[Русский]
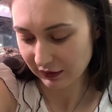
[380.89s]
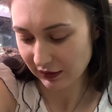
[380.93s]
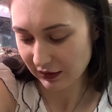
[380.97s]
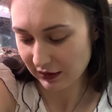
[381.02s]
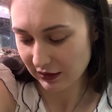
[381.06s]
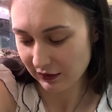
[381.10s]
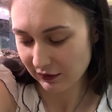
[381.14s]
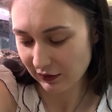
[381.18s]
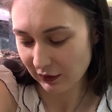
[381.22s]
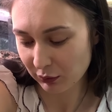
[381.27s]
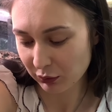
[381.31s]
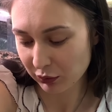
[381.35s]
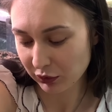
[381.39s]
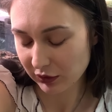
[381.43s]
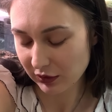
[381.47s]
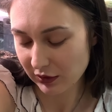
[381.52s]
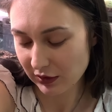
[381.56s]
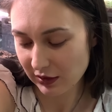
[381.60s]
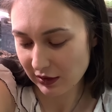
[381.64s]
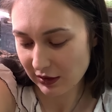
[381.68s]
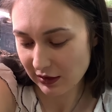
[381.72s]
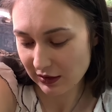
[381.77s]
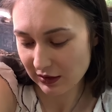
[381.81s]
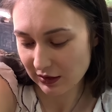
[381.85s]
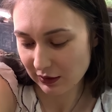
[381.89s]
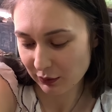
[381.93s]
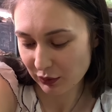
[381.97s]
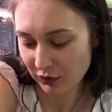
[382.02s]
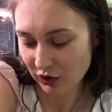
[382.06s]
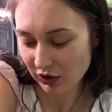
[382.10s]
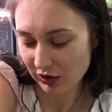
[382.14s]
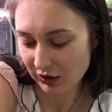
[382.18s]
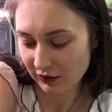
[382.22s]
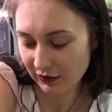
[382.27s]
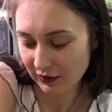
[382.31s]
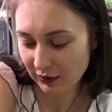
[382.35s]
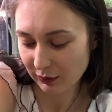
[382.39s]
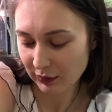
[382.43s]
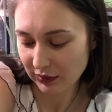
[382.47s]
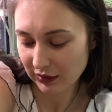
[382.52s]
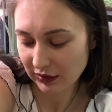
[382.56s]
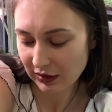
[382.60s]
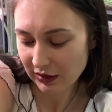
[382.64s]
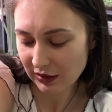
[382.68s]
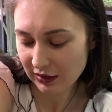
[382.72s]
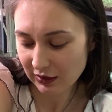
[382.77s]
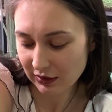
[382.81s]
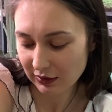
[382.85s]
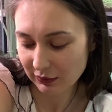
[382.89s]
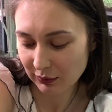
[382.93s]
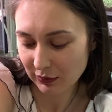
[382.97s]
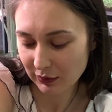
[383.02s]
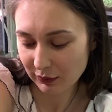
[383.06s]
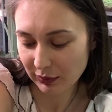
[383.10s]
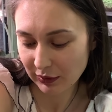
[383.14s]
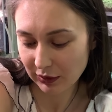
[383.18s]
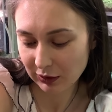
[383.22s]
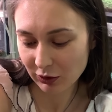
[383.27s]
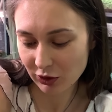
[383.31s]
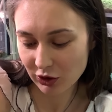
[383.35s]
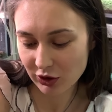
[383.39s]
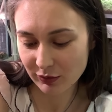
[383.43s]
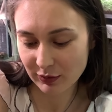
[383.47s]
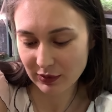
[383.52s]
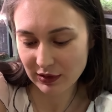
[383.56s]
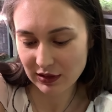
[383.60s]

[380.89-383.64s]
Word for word: если вам будет интересно, пишите в комментариях, мы продолжим